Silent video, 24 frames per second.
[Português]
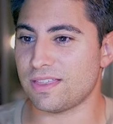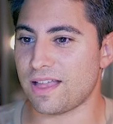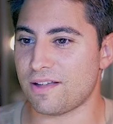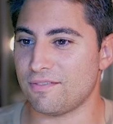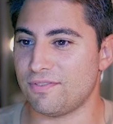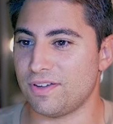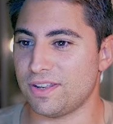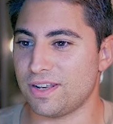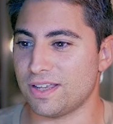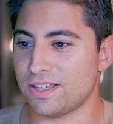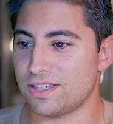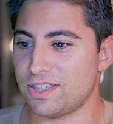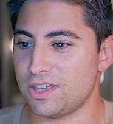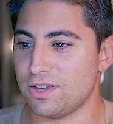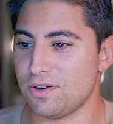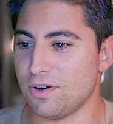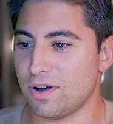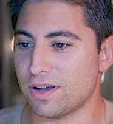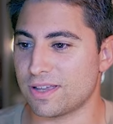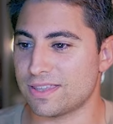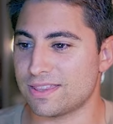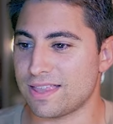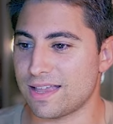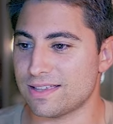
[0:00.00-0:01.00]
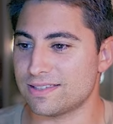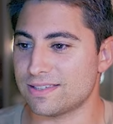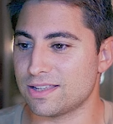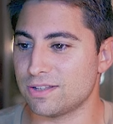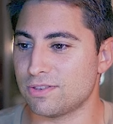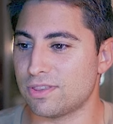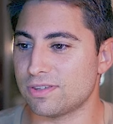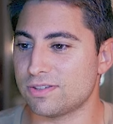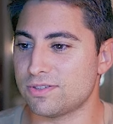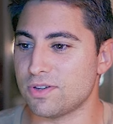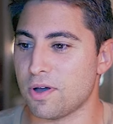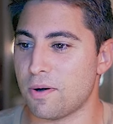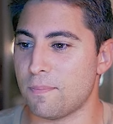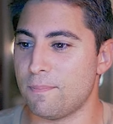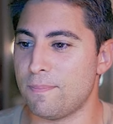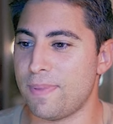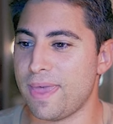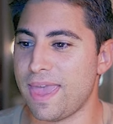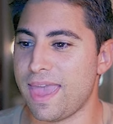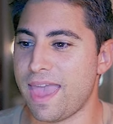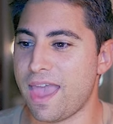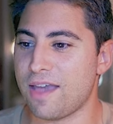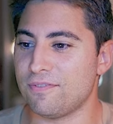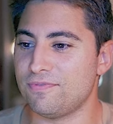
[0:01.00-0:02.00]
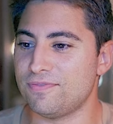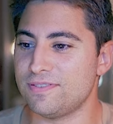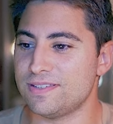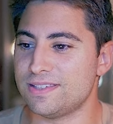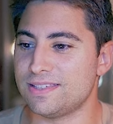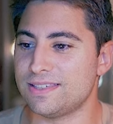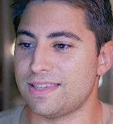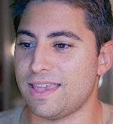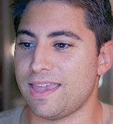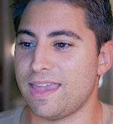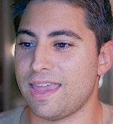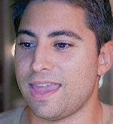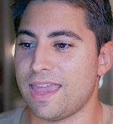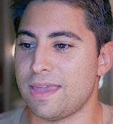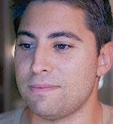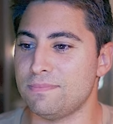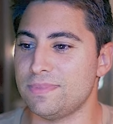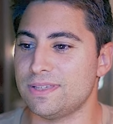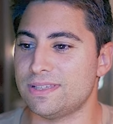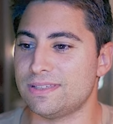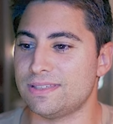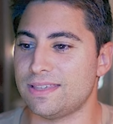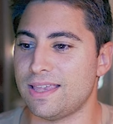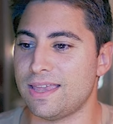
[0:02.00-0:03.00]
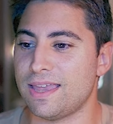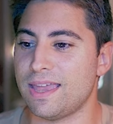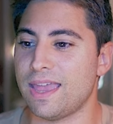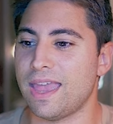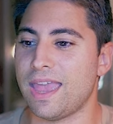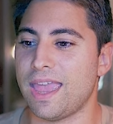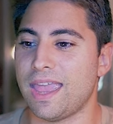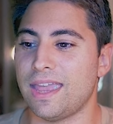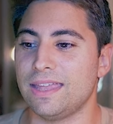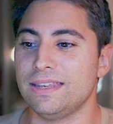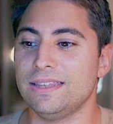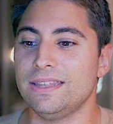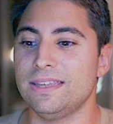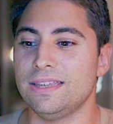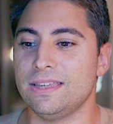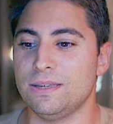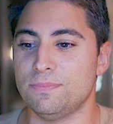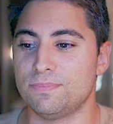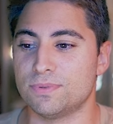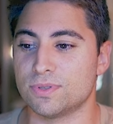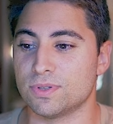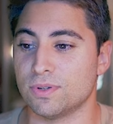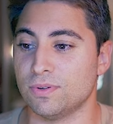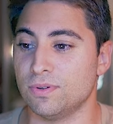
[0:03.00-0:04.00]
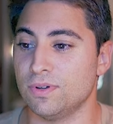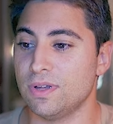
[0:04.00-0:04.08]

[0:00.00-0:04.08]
tá vendo aqui, ó, que tá escrito assim, ó, BFCMCNY,